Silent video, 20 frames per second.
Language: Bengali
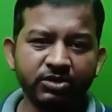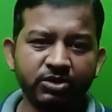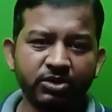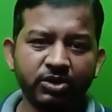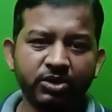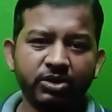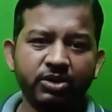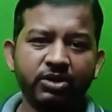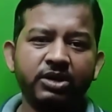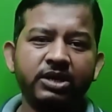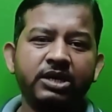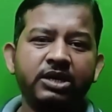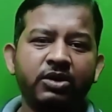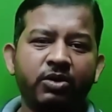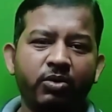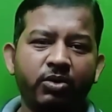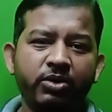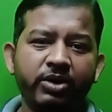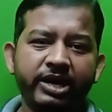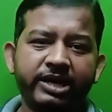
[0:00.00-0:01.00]
তো
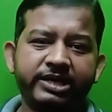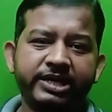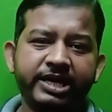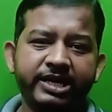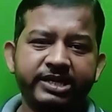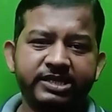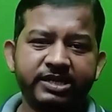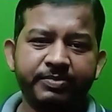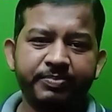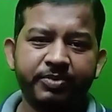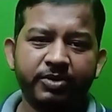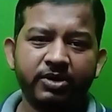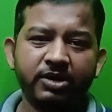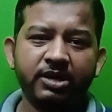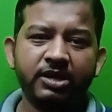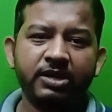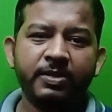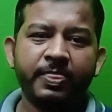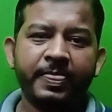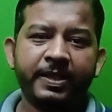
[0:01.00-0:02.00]
অন্য একটা এক্সাম্পল
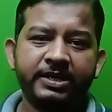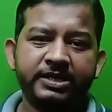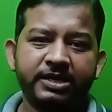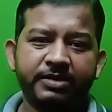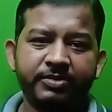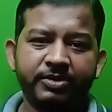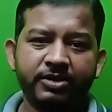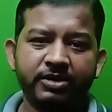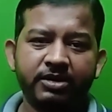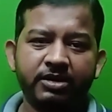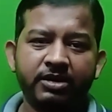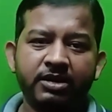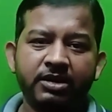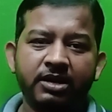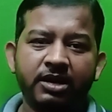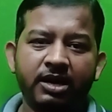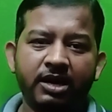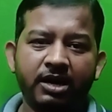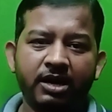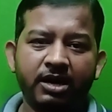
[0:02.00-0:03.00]
যেমন
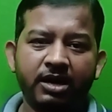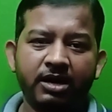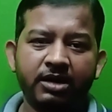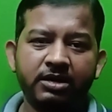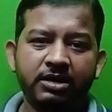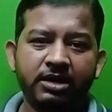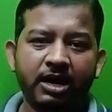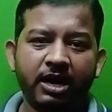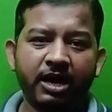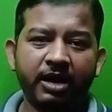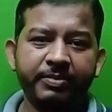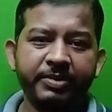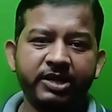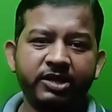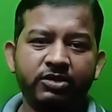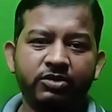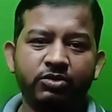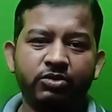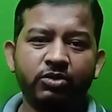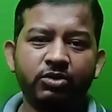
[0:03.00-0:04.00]
আমি
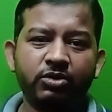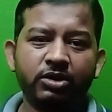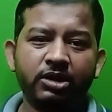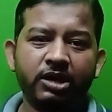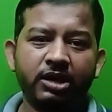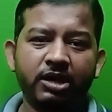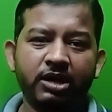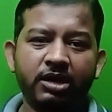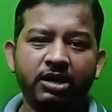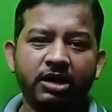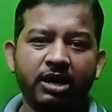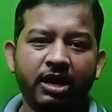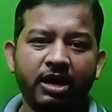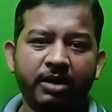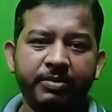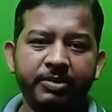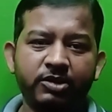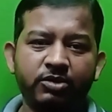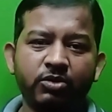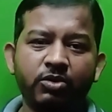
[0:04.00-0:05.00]
দু
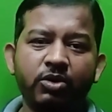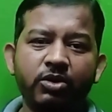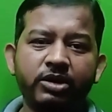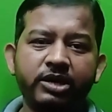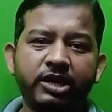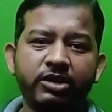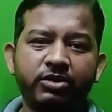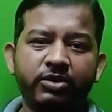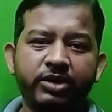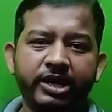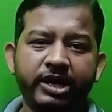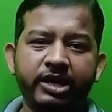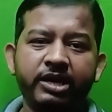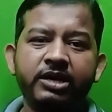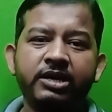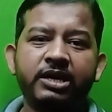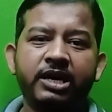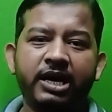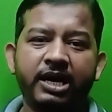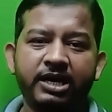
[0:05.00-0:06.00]
আমি দু ঘন্টা ধরে
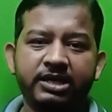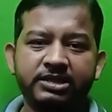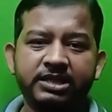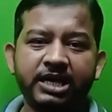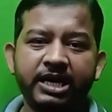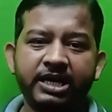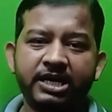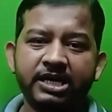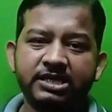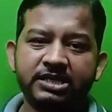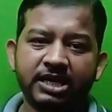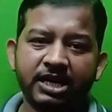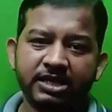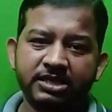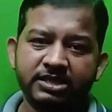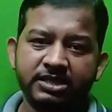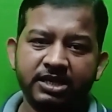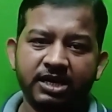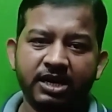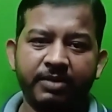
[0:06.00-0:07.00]
সাইকেল
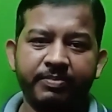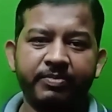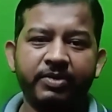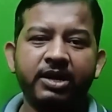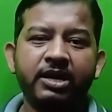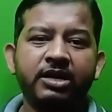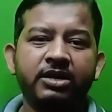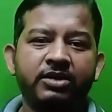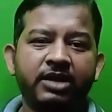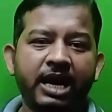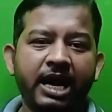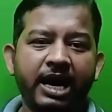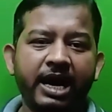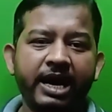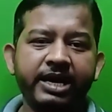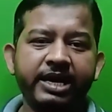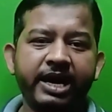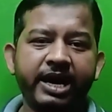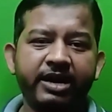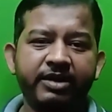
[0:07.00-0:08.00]
চালাচ্ছিলাম
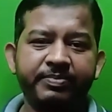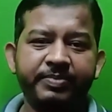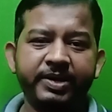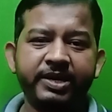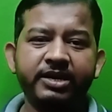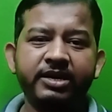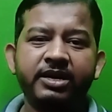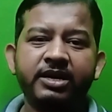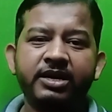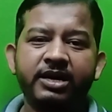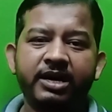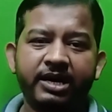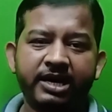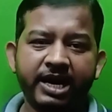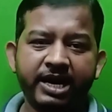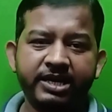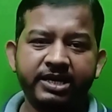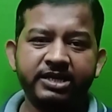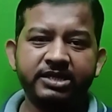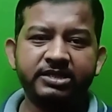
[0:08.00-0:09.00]
আই হ্যাড বিন
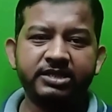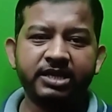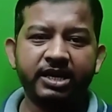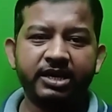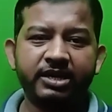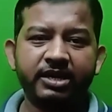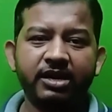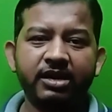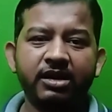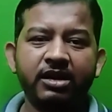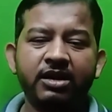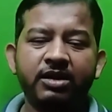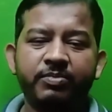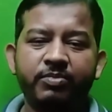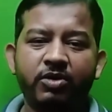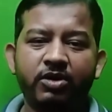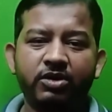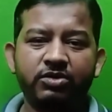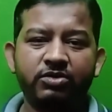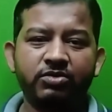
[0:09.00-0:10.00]
রাইডিং সাইকেল
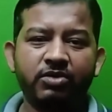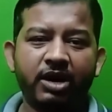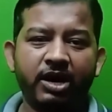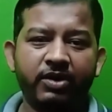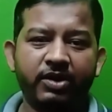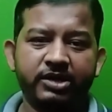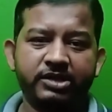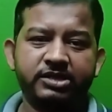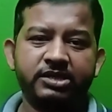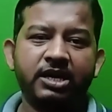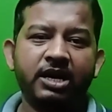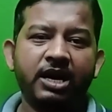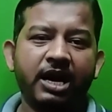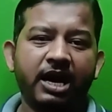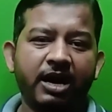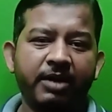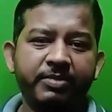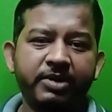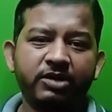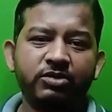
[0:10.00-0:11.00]
ফর টু আওয়ার্স
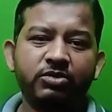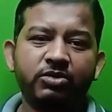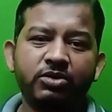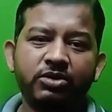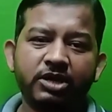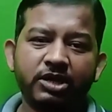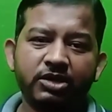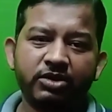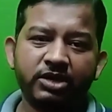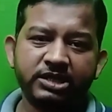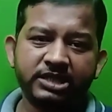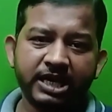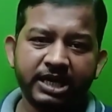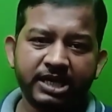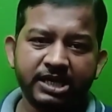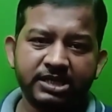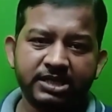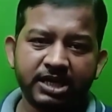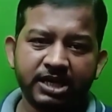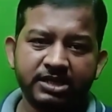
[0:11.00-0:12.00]
আমরা দু ঘন্টা ধরে
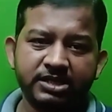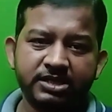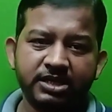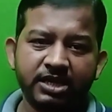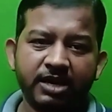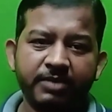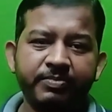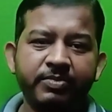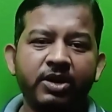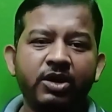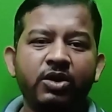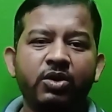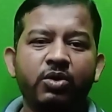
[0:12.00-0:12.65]
সাইকেল চালাচ্ছিলাম